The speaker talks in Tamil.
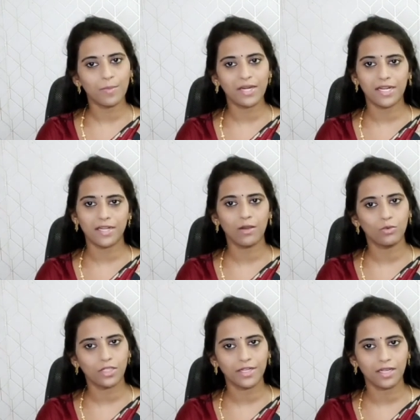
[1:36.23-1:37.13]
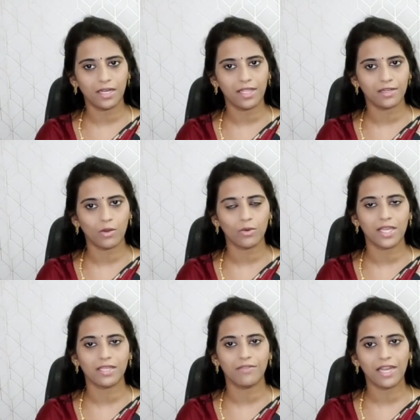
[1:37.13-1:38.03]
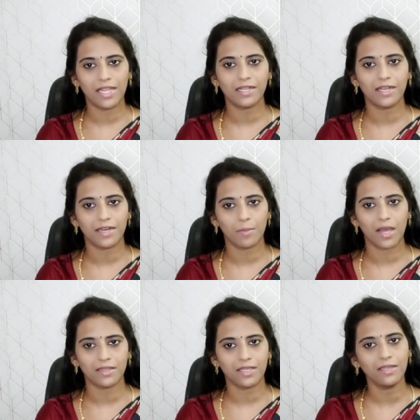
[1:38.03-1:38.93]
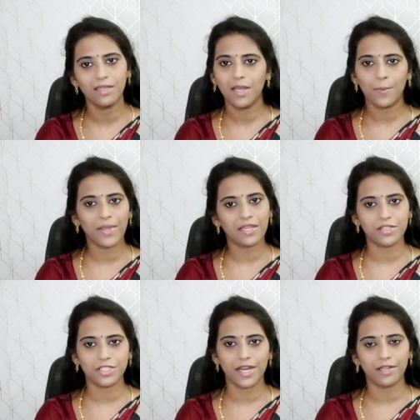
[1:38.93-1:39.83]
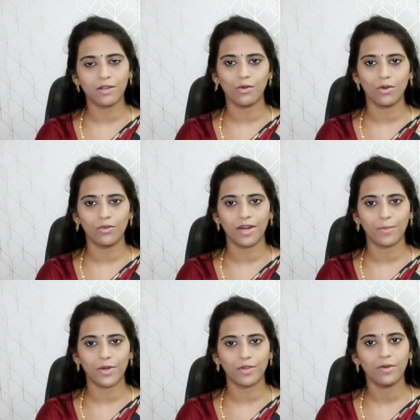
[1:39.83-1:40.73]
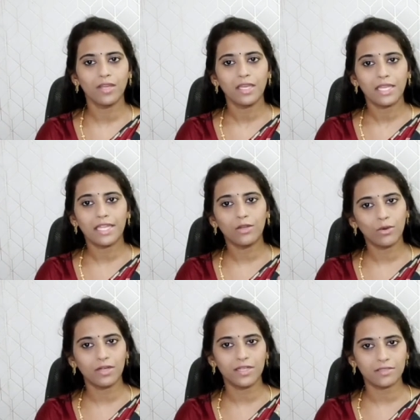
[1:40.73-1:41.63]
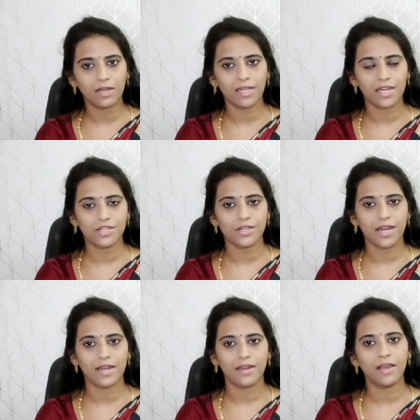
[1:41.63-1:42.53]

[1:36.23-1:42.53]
பெர்மனண்டா உதடுகள்ல இருக்கக்கூடிய அந்த வெள்ளை கலரை மாத்தி பிங்க் ஷேடுக்கு கொண்டு வர முடியும் இன்னொரு டிஸ்கலரேஷன்